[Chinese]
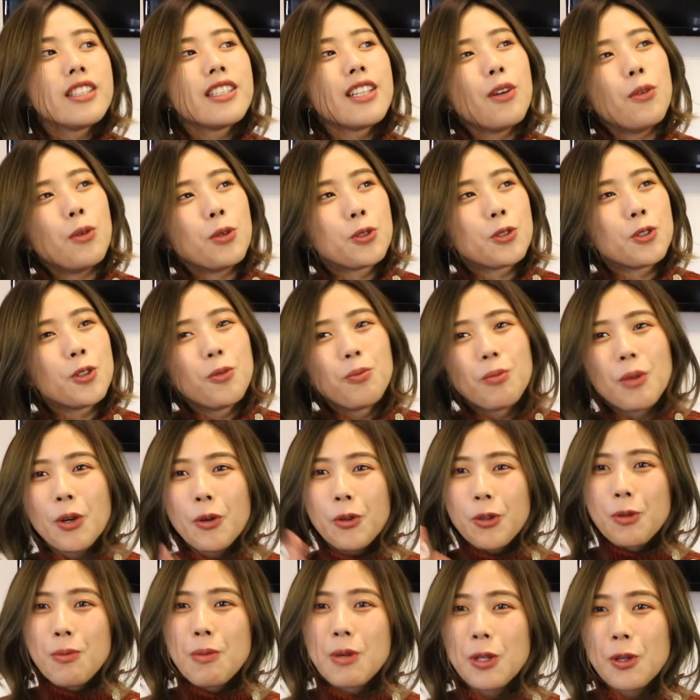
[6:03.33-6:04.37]
像我这种没
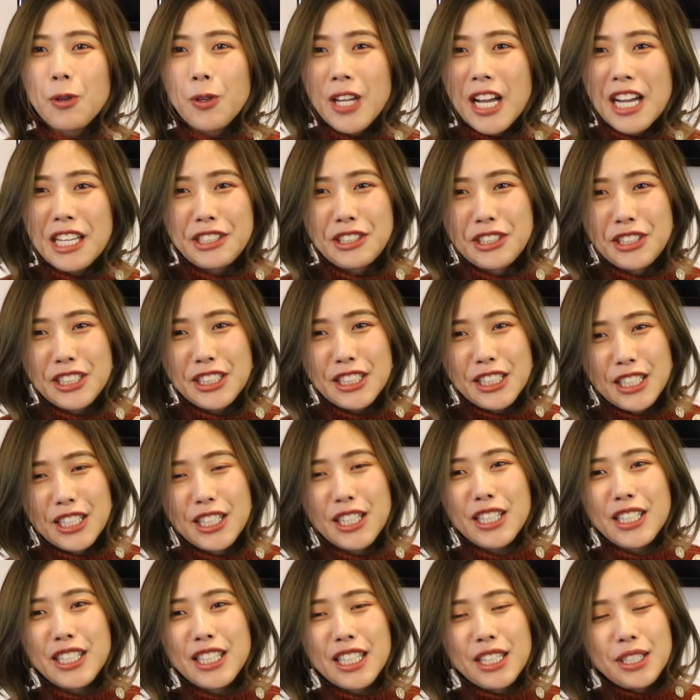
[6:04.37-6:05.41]
有那么优雅的人也
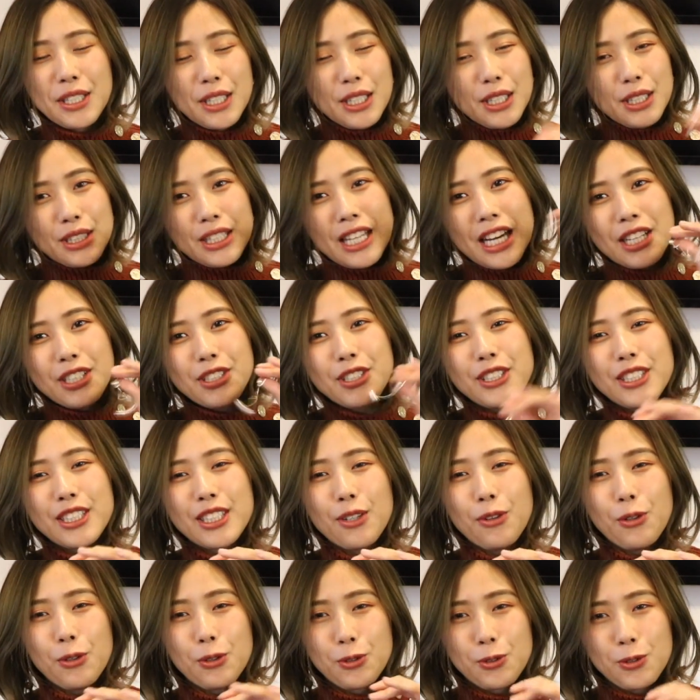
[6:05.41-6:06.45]
可以戴这
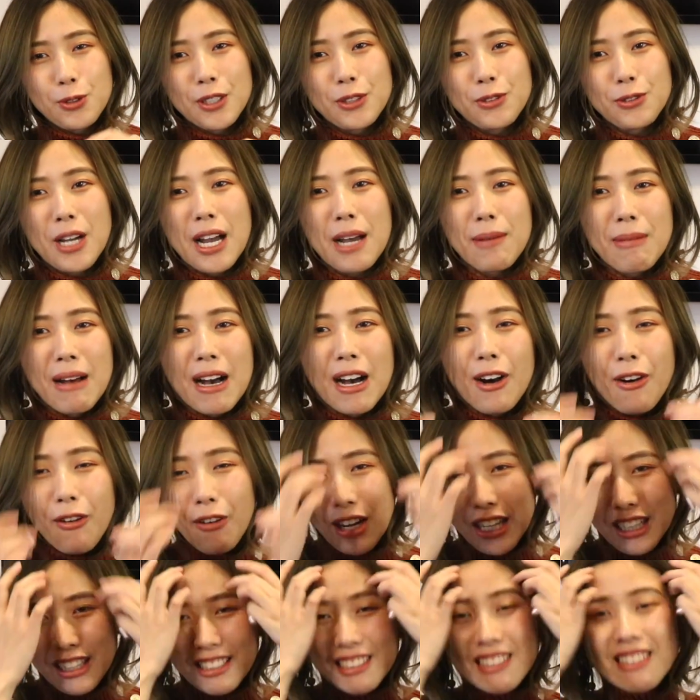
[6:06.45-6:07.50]
个，我觉得就还蛮好
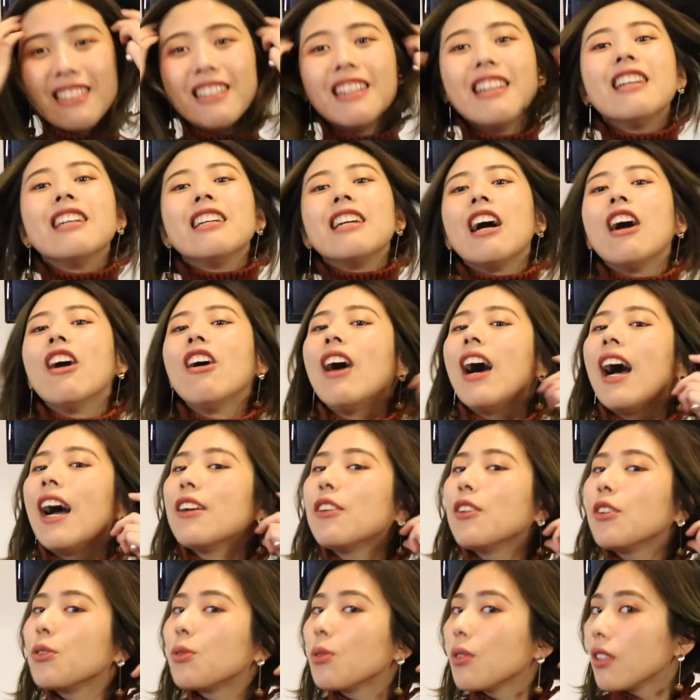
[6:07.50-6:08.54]
玩的。然后还
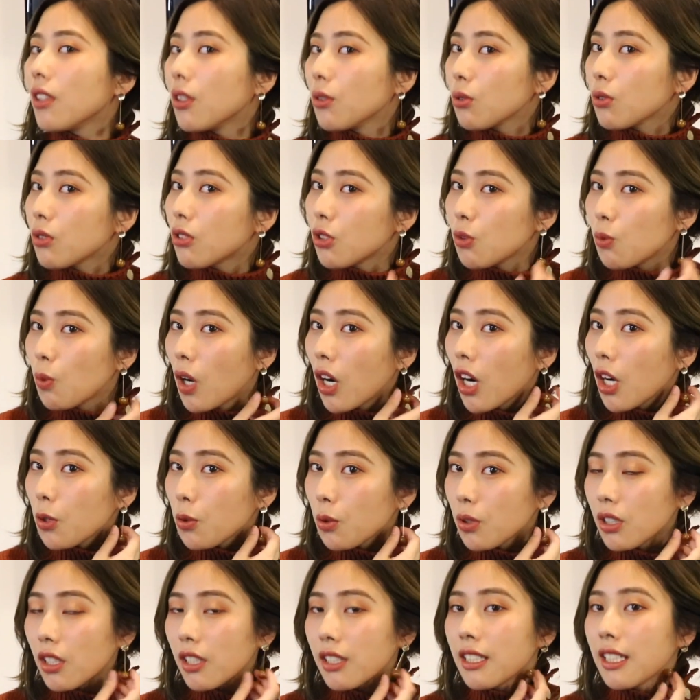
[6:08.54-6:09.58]
有一对呢，就是我耳
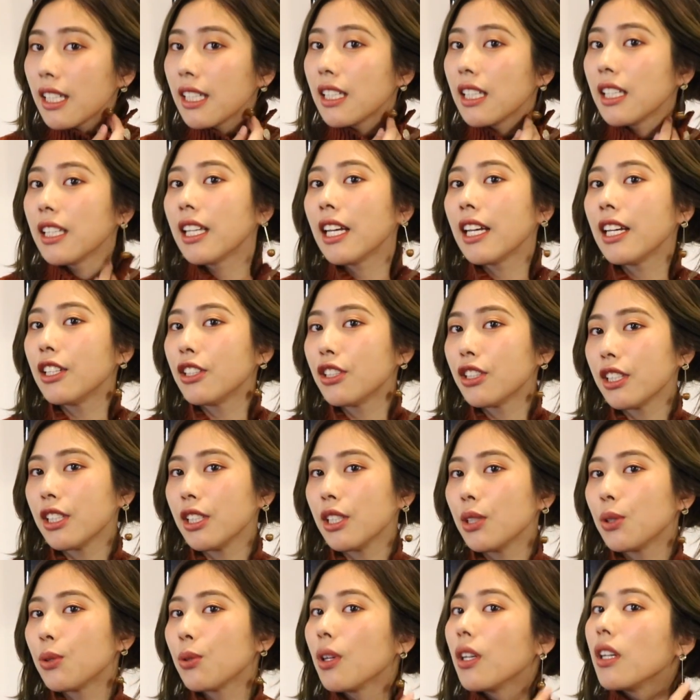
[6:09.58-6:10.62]
朵上现在戴的这
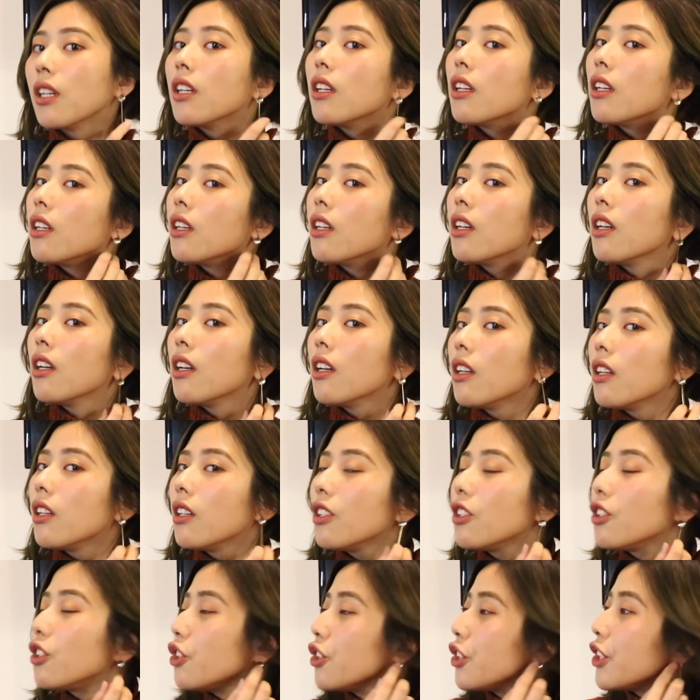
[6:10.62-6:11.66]
一对，
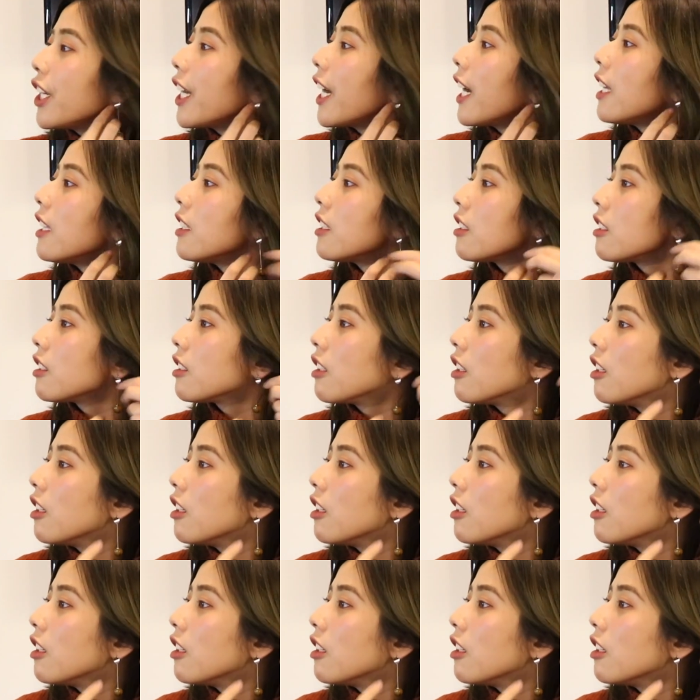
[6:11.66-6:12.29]
是这样。